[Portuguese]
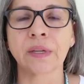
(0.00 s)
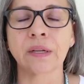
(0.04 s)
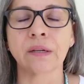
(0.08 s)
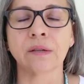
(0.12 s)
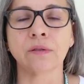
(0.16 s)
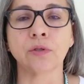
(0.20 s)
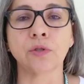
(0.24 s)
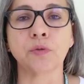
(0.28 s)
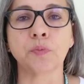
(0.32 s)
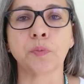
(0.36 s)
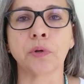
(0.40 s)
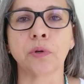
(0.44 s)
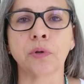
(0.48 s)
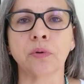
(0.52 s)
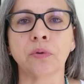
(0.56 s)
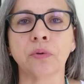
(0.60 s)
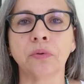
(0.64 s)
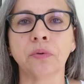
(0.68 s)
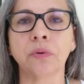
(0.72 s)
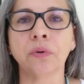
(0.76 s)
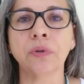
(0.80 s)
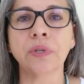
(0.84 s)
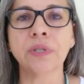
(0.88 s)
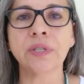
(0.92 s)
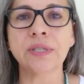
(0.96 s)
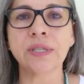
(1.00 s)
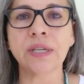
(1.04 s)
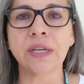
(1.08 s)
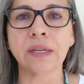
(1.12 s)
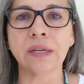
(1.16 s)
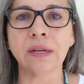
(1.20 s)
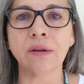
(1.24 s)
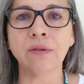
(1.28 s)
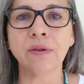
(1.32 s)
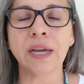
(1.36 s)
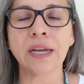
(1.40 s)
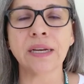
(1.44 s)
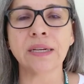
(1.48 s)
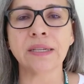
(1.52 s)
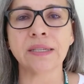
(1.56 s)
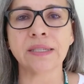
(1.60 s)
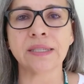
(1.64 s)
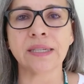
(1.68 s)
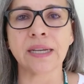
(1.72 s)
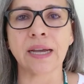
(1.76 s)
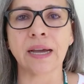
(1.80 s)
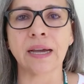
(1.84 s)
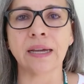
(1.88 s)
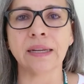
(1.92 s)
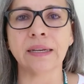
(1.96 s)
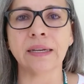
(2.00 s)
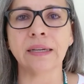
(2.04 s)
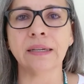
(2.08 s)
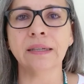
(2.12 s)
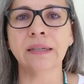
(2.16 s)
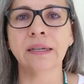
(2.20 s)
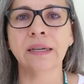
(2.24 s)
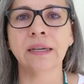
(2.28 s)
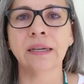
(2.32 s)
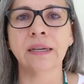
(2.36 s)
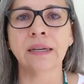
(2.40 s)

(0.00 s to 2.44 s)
Os produtores que não realizarem